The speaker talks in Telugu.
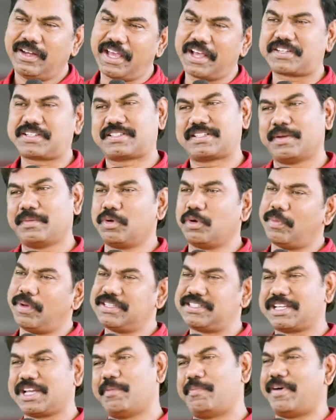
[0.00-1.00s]
నెక్స్ట్ టైం నువ్వు
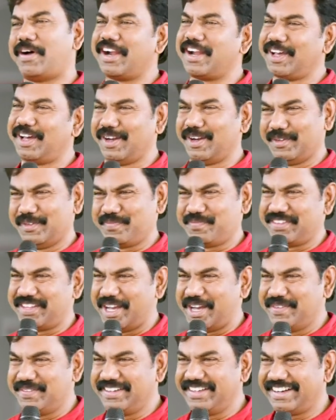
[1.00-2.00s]
మంచిగా పాడగలవు
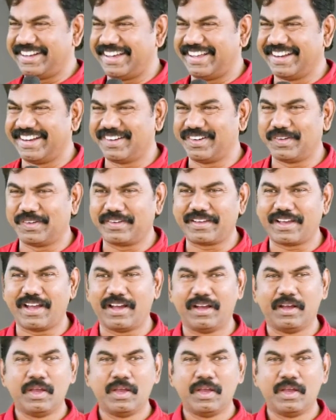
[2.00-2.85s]
ఆమెన్ హలలోయ